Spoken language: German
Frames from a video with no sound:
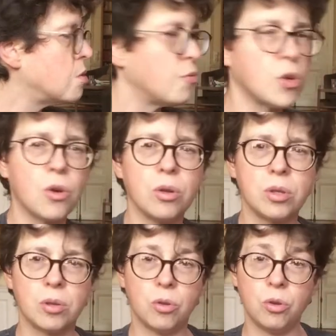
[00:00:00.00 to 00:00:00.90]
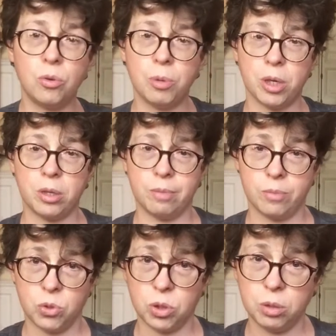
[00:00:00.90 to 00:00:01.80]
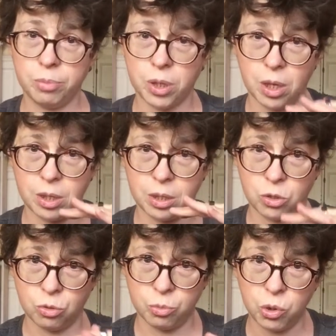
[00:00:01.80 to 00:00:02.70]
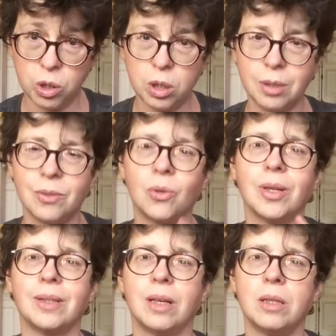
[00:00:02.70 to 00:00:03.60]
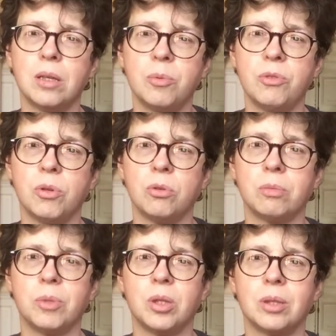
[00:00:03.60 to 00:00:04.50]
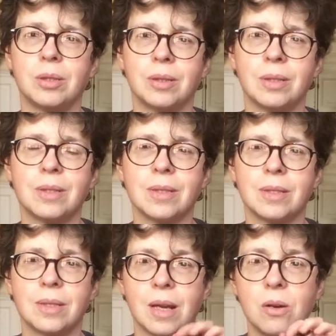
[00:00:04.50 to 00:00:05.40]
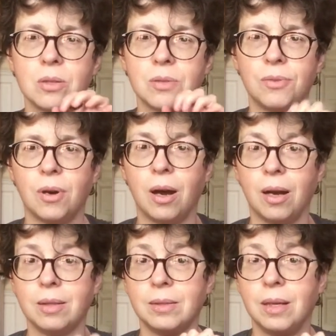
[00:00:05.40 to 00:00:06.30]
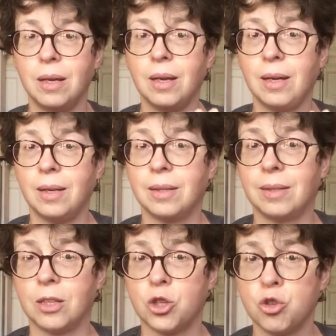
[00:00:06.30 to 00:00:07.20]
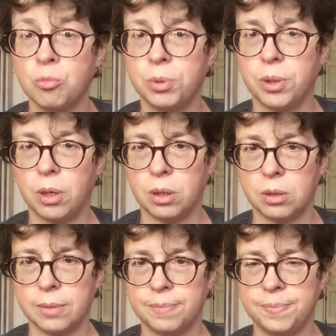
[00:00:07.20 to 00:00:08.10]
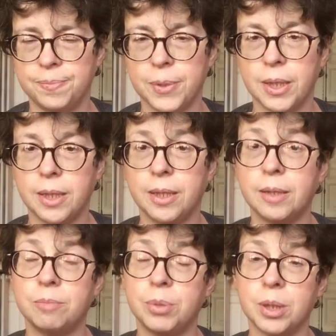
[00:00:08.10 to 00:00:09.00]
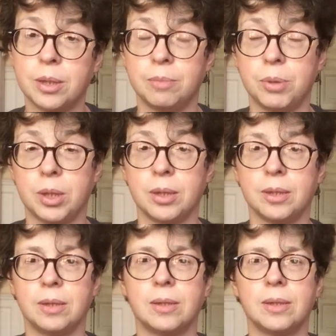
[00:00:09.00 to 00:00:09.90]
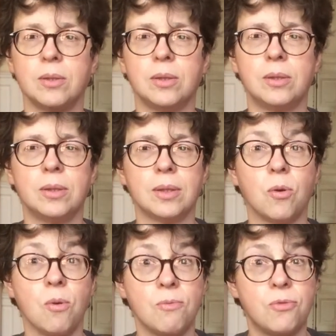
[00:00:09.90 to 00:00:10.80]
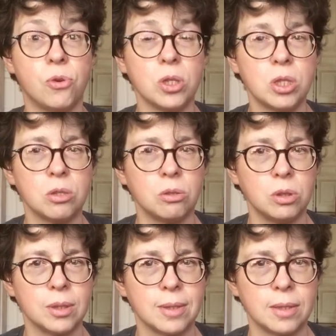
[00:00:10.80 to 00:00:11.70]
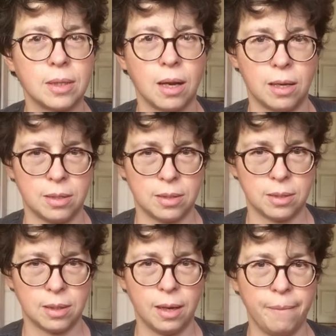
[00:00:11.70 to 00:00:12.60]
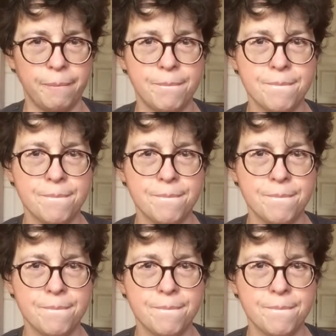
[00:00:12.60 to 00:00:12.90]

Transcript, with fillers: wir können über den Boden, parallel zu Boden, noch eine andere Bewegung machen. Das ist rausfahren der Schublade. Hier bitte, bitte. Komfortzone ist alles, ja?